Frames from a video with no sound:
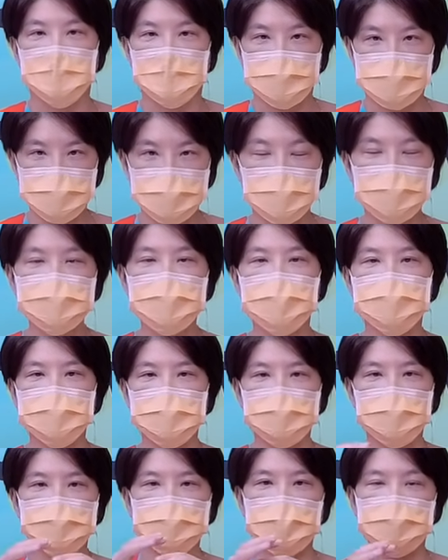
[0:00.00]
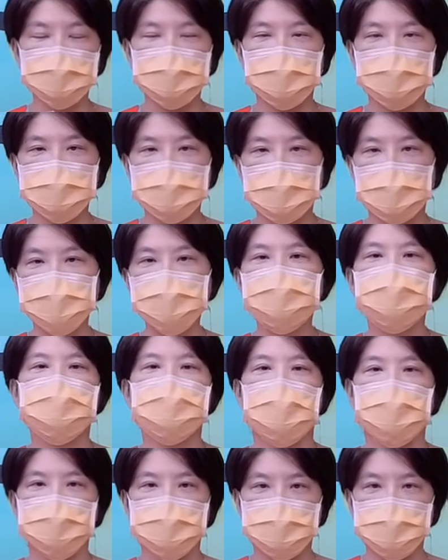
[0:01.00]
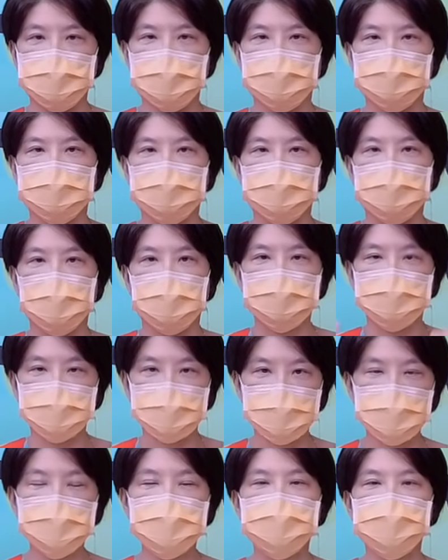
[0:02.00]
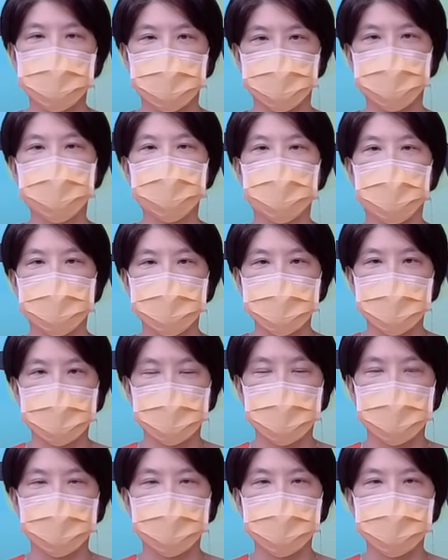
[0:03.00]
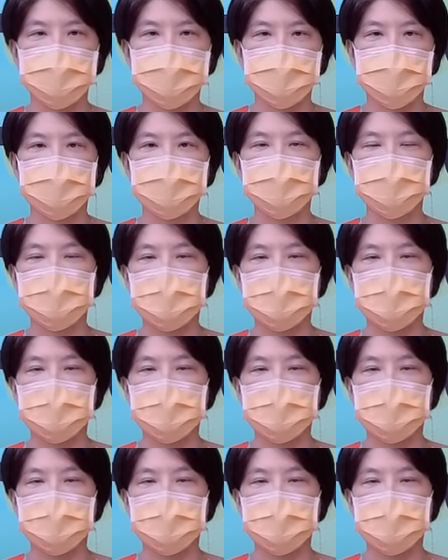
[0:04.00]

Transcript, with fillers: 穷人你会拿到一张入场券，然后你就一起去玩这个游戏。